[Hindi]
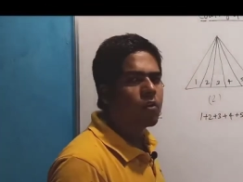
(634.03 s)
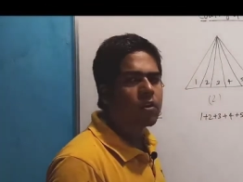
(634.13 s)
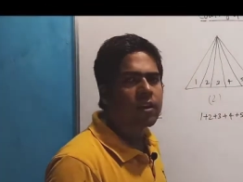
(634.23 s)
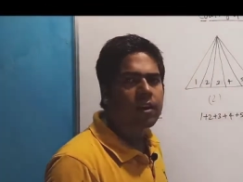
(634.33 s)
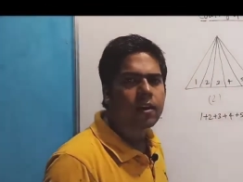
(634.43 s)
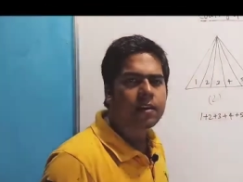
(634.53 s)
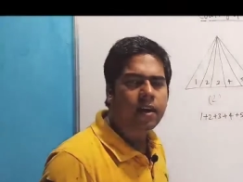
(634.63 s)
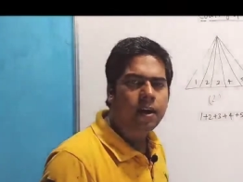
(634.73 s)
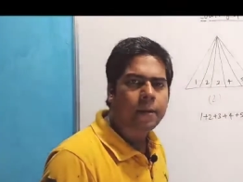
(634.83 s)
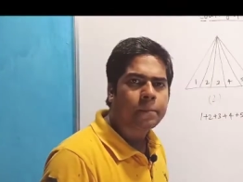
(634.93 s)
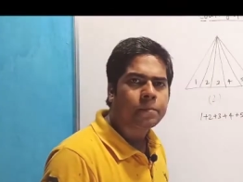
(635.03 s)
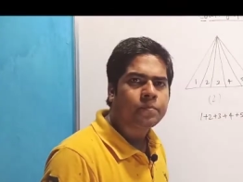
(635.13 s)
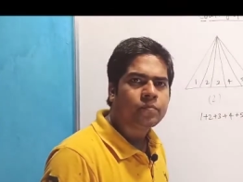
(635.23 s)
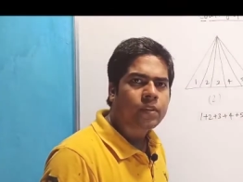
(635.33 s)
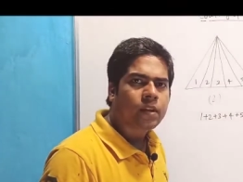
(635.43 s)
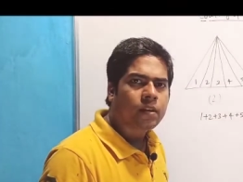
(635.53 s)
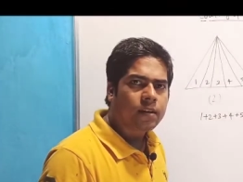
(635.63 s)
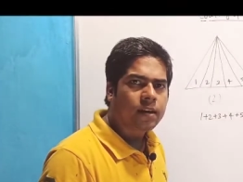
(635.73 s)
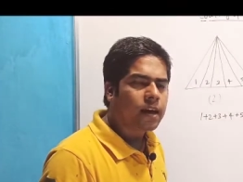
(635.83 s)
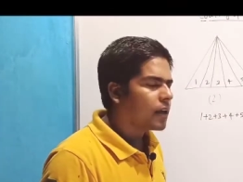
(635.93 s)
काउंट कर लेना है
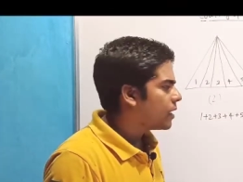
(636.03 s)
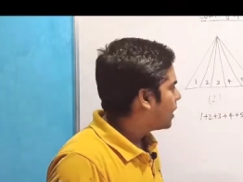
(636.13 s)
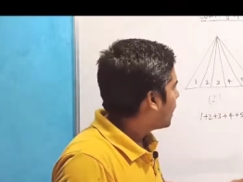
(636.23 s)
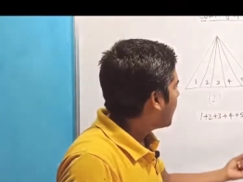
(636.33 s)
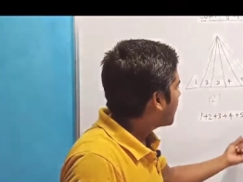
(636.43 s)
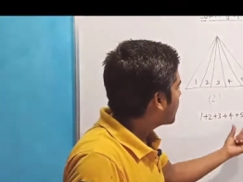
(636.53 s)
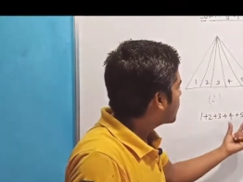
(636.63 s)
ठीक है अगर